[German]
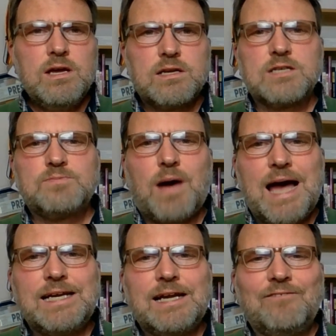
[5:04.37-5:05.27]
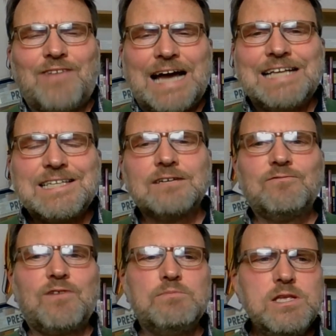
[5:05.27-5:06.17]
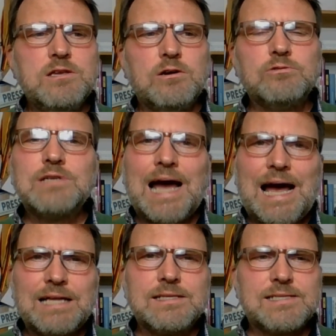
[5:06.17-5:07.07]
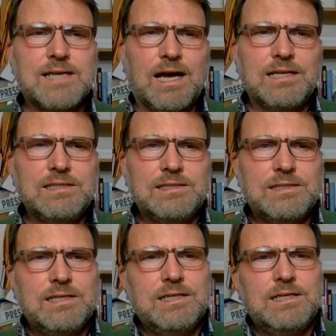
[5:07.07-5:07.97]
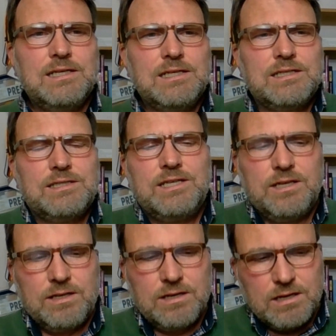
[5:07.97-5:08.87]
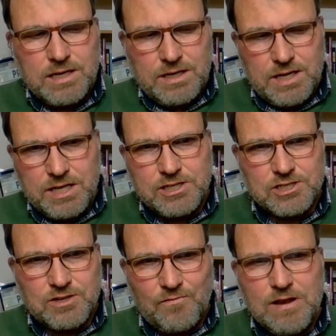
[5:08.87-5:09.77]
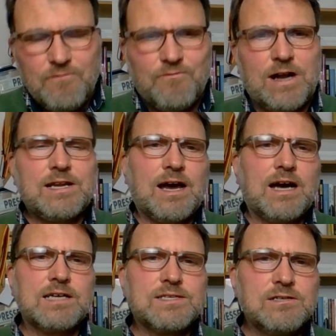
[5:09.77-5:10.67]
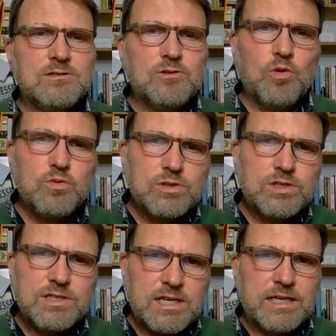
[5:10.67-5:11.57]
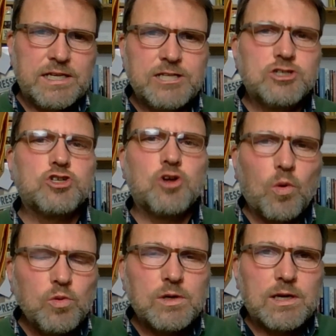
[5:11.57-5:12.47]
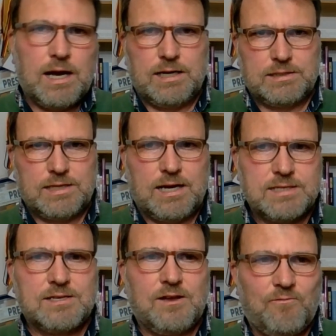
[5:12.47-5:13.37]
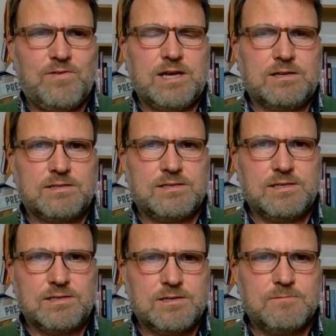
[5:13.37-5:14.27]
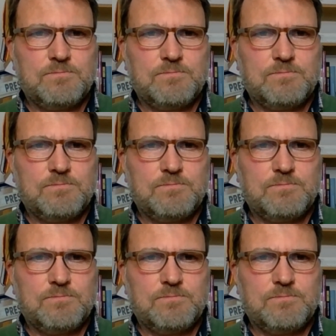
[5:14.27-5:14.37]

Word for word: dass bei einer weiteren Verminderung der Anzahl die genetische Vielfalt der Rasse und die genetische Grundlage der Rasse gefährdet sind.